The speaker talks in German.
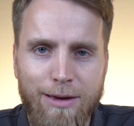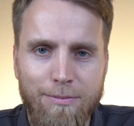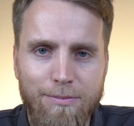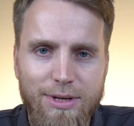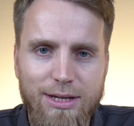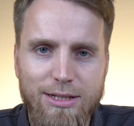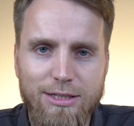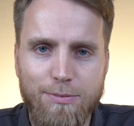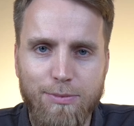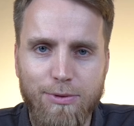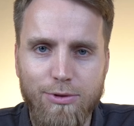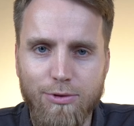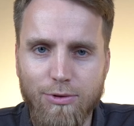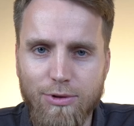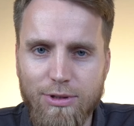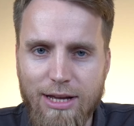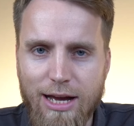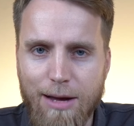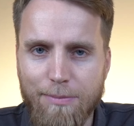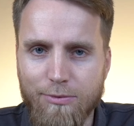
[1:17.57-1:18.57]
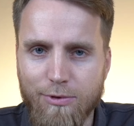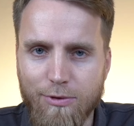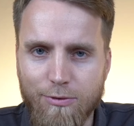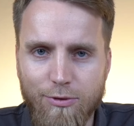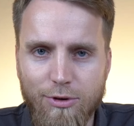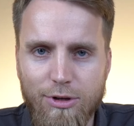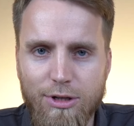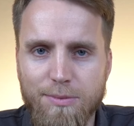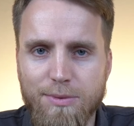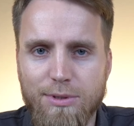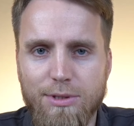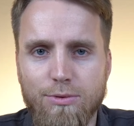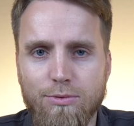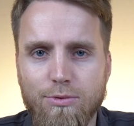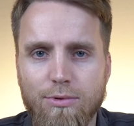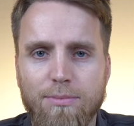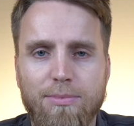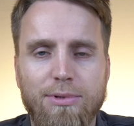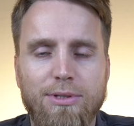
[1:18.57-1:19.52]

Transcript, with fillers: Ambience Produkt habt von Philips Hue